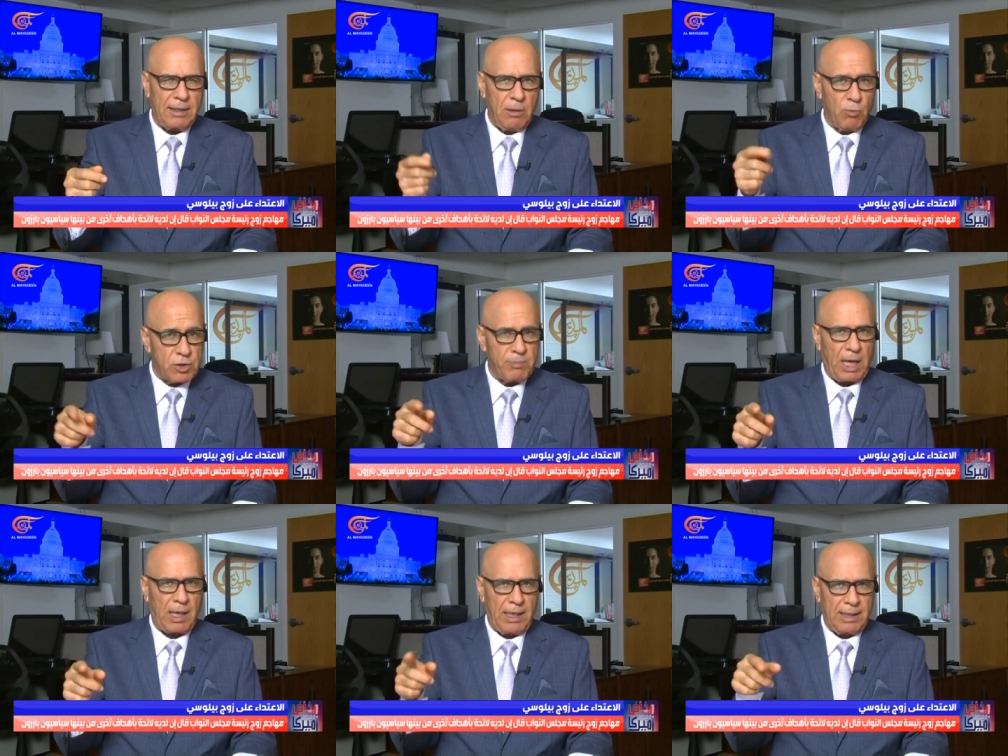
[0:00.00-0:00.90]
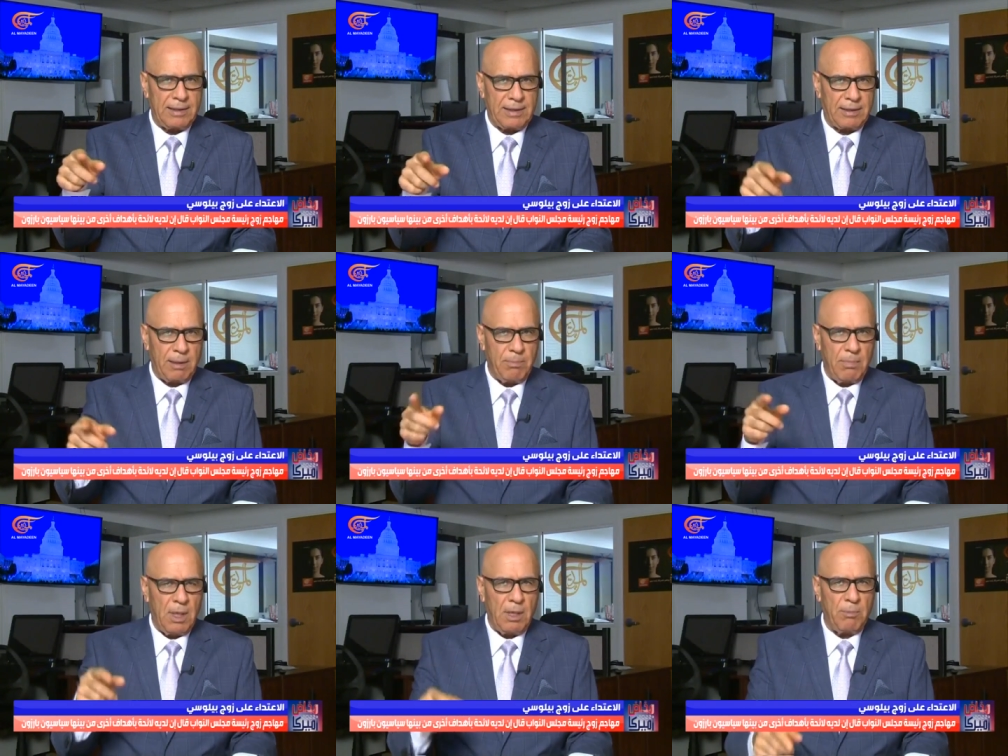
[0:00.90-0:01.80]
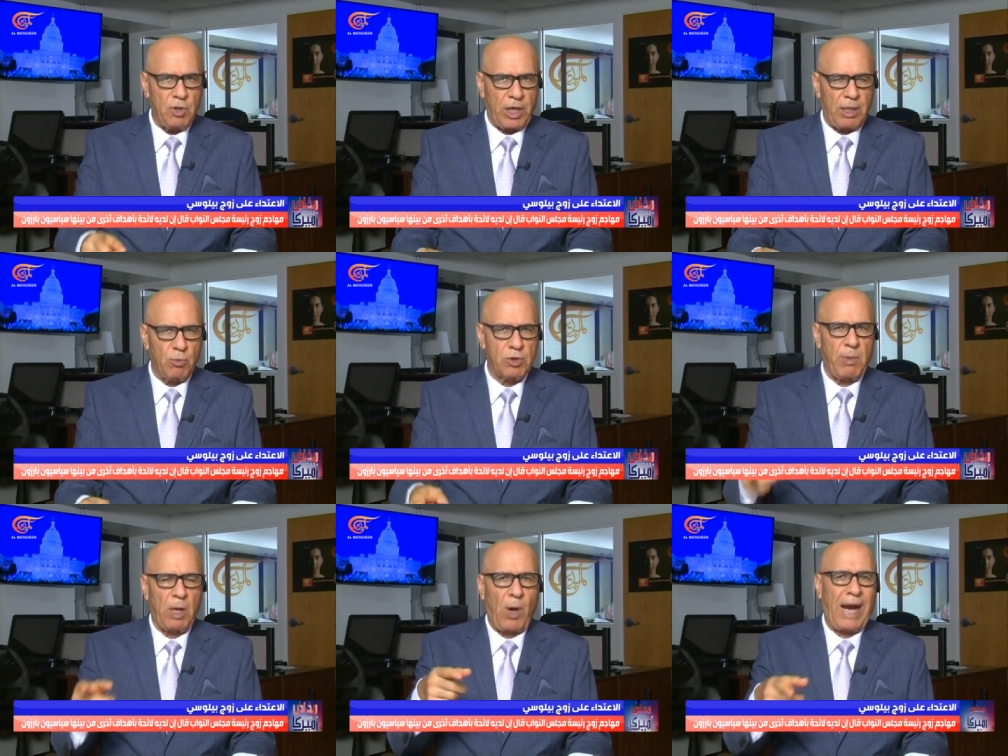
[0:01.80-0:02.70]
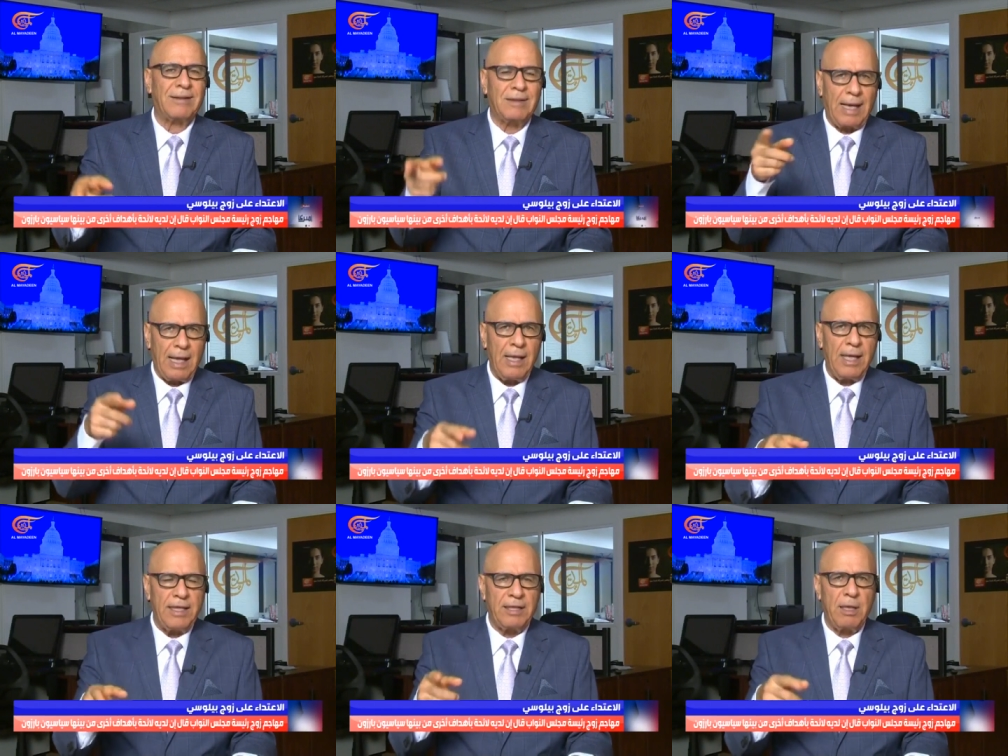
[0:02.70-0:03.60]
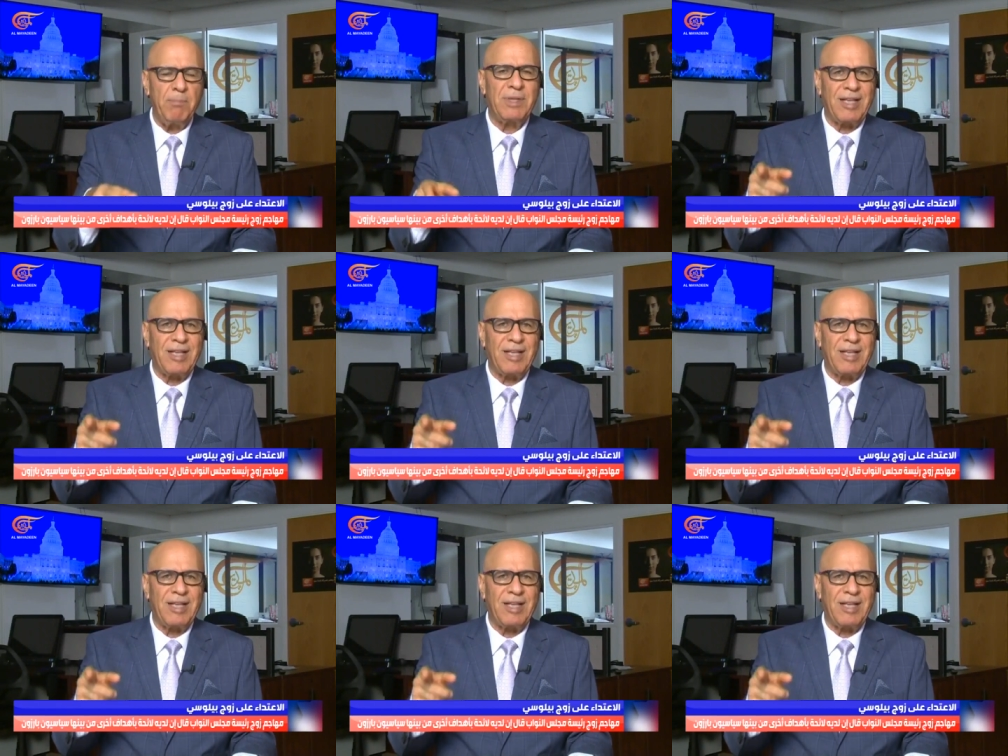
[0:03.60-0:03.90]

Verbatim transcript: المسبق التي تتم بشكل مسبق وحتى يتم نعم.